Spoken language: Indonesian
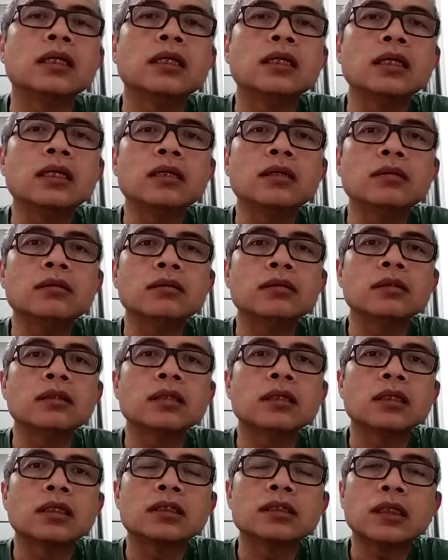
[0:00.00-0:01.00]
ini
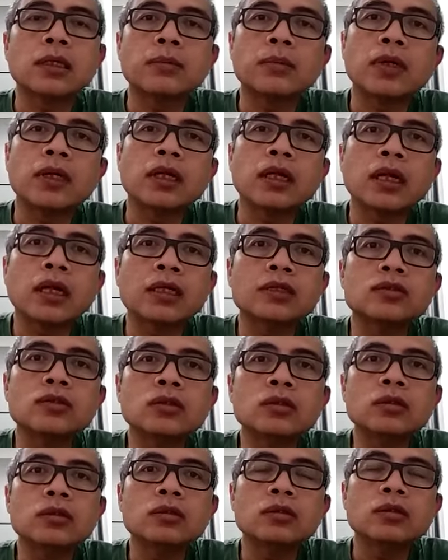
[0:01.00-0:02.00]
kisah para
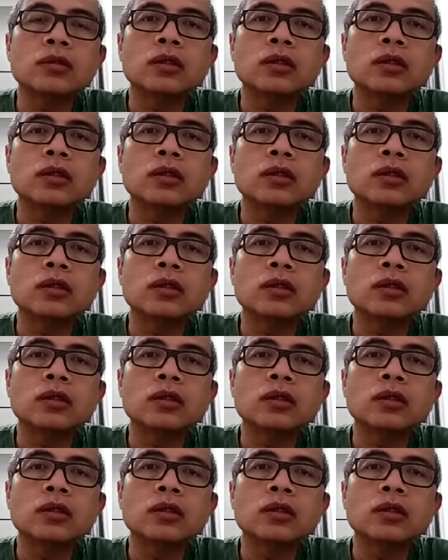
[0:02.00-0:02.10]
rasul